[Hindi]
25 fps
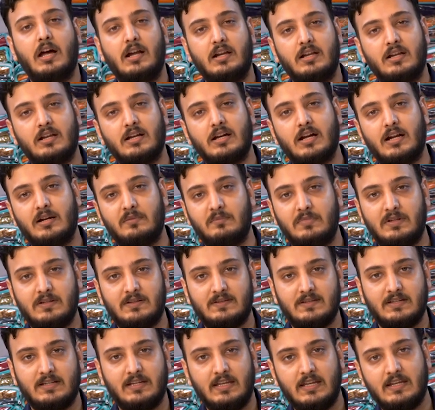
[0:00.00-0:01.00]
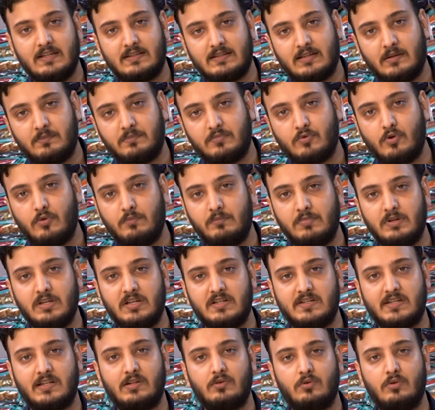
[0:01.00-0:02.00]
अंडरगारमेंट्स ये सब
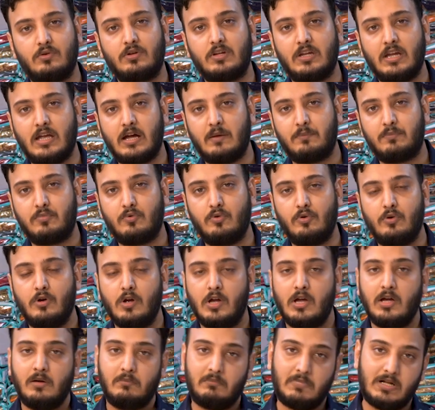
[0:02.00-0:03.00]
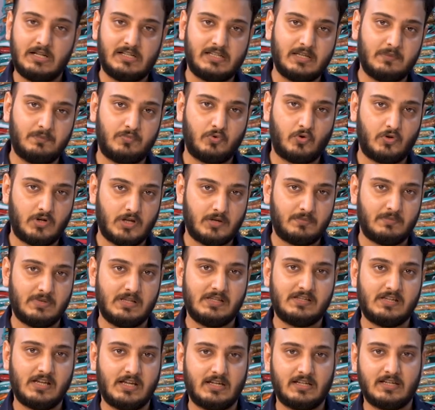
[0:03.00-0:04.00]
कॉम्बिनेशन के आपको मल्टी प्रोडक्ट
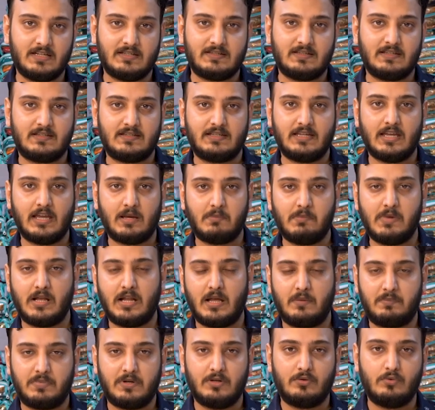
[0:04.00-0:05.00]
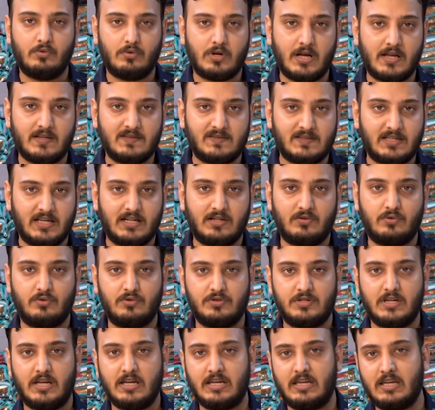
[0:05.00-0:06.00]
मिल जाएंगे जिससे एक बार आपकी दुकान सेट हो
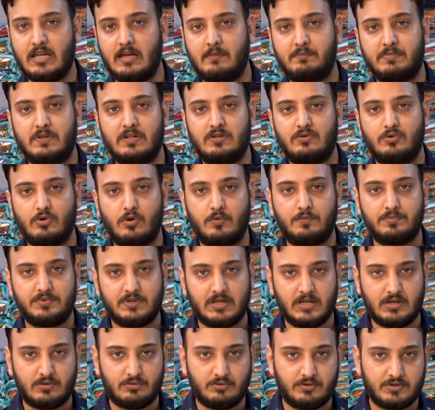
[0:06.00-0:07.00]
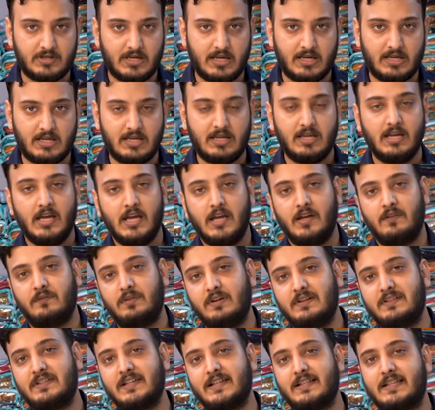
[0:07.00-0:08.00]
जाएगी आपकी शॉप सेट हो जाएगी
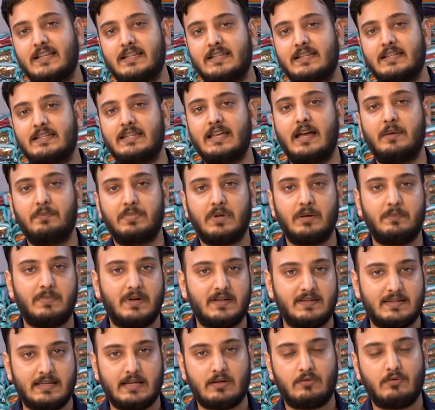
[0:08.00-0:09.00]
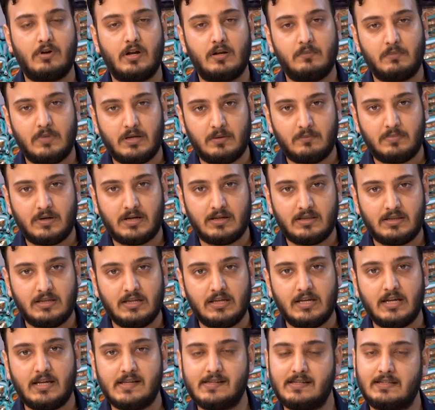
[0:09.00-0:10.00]
फिर जैसे जैसे आपके पास रिक्वायरमेंट
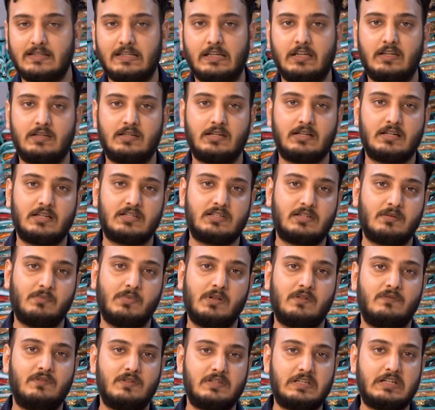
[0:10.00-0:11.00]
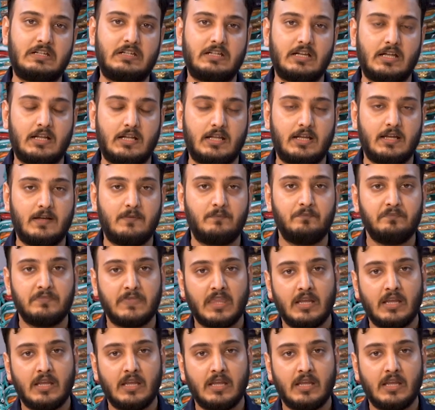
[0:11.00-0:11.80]
बढ़ती है जैसे जैसे कस्टमर विजिट कर रहे हैं